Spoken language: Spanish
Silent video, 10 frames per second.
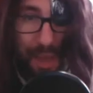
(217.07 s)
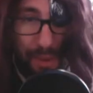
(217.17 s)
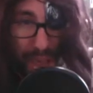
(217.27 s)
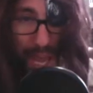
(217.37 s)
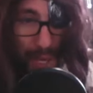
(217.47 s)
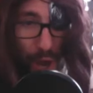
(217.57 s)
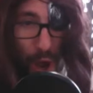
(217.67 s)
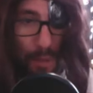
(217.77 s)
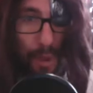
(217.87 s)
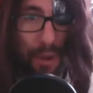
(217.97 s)
de ver
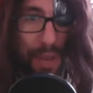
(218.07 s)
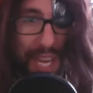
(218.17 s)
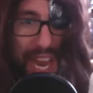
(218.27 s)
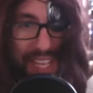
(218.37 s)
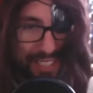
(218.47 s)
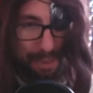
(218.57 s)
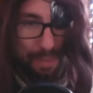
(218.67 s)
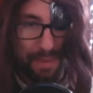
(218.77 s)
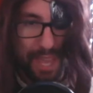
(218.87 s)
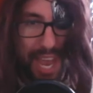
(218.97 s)
cómo mira y se
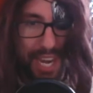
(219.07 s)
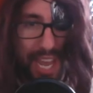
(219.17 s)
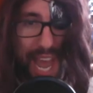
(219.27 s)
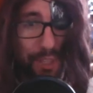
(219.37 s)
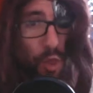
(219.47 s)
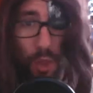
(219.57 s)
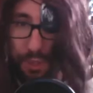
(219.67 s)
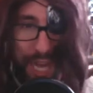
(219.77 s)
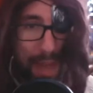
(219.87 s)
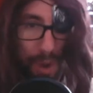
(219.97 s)
previene a todo
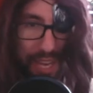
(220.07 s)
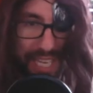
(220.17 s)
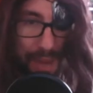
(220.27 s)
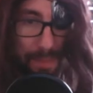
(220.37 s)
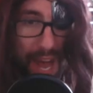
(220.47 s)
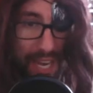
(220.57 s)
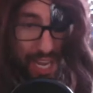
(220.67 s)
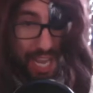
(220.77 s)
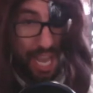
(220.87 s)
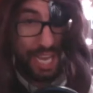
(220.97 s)
trapo a
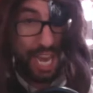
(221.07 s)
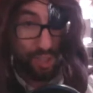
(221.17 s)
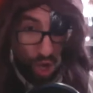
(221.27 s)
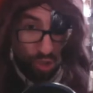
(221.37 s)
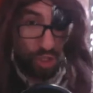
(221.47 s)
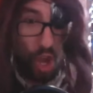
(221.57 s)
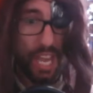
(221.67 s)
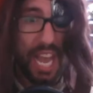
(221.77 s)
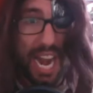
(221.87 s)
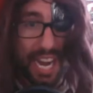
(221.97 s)
escapar, que yo
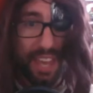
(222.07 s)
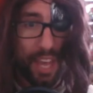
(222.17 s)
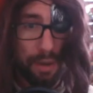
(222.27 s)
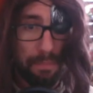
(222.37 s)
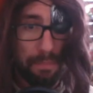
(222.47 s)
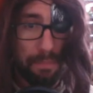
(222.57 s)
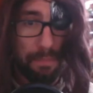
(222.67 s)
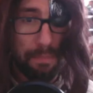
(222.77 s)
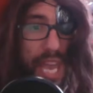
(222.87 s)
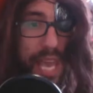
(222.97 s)
soy el rey del mar
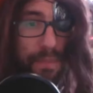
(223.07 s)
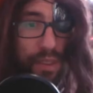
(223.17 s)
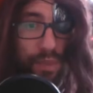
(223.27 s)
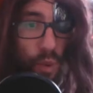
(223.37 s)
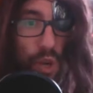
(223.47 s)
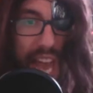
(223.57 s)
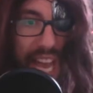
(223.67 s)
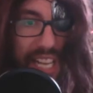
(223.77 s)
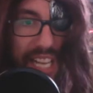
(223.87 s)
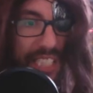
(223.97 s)
y mi furia
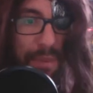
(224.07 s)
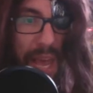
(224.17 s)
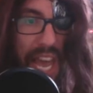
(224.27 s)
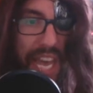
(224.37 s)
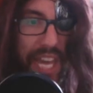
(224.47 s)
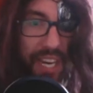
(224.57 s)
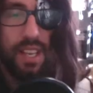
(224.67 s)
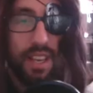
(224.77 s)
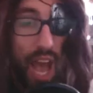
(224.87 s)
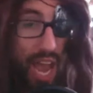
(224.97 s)
es de temer.
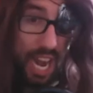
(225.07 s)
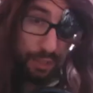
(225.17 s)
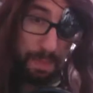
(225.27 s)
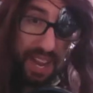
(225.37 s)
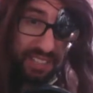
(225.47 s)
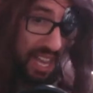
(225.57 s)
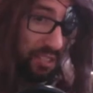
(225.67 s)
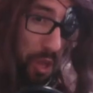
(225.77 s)
En las presas